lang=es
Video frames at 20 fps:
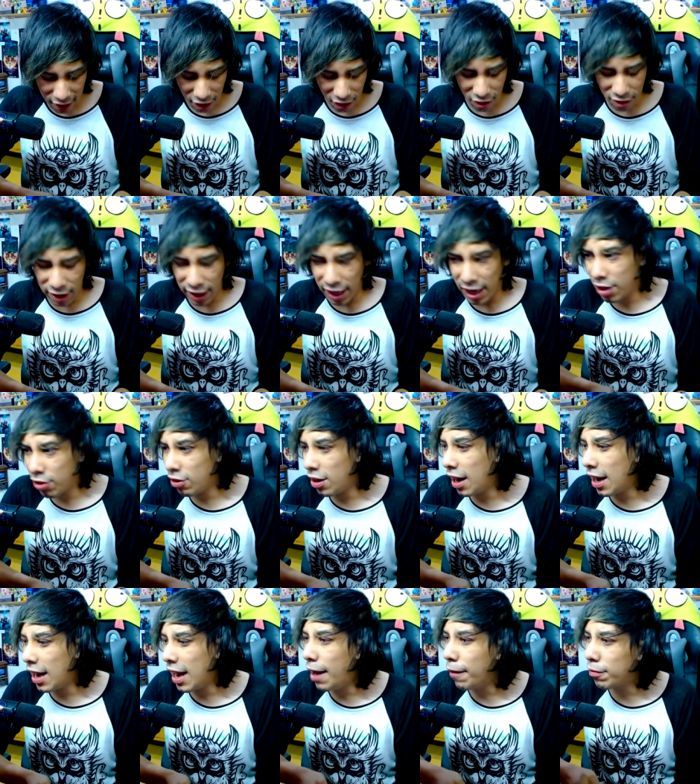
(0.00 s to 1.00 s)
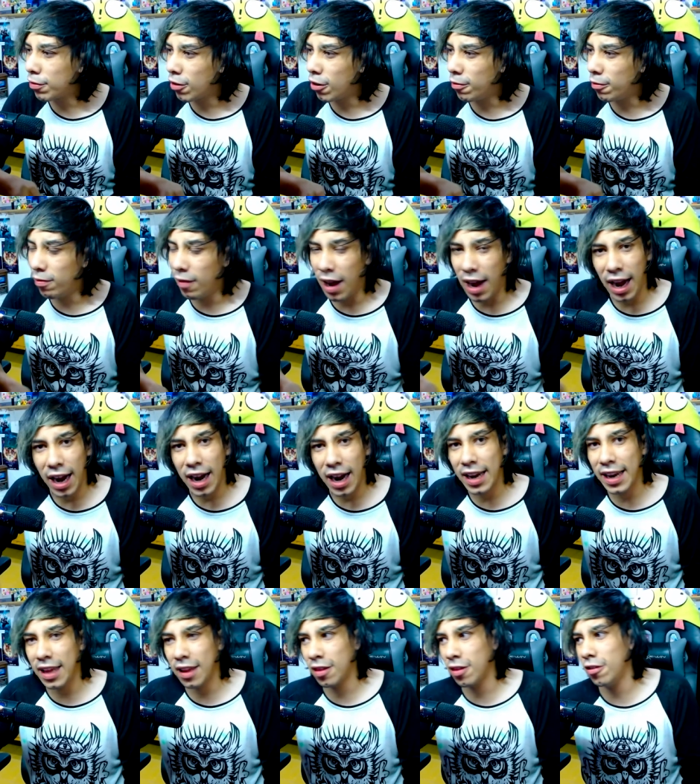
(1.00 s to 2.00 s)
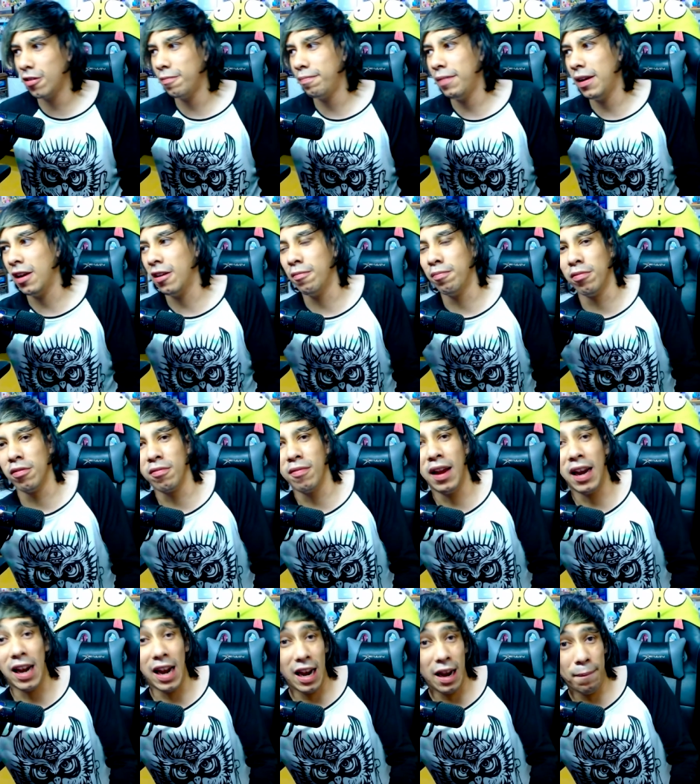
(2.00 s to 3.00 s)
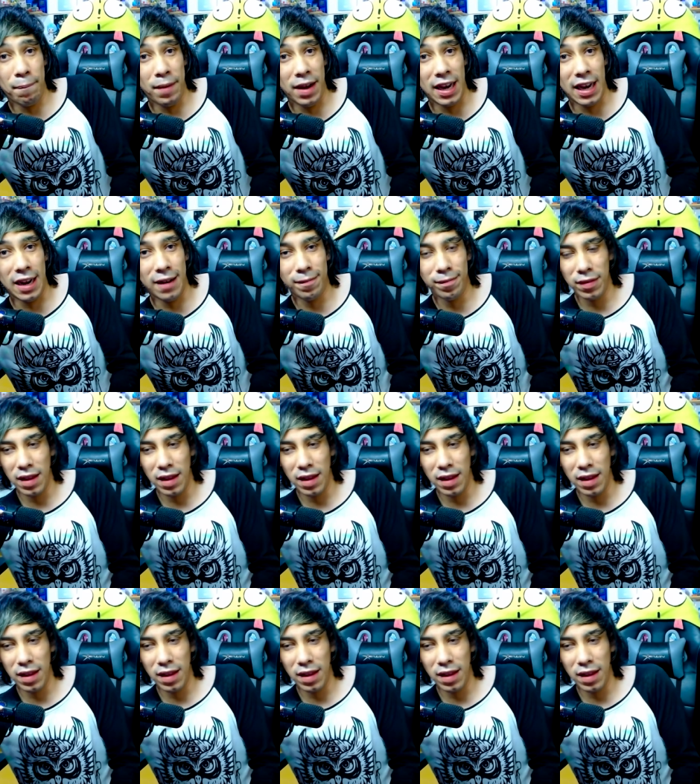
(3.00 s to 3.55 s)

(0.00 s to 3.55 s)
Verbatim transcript: consíguense una laptop, hagan eso, pero pues valdrá la pena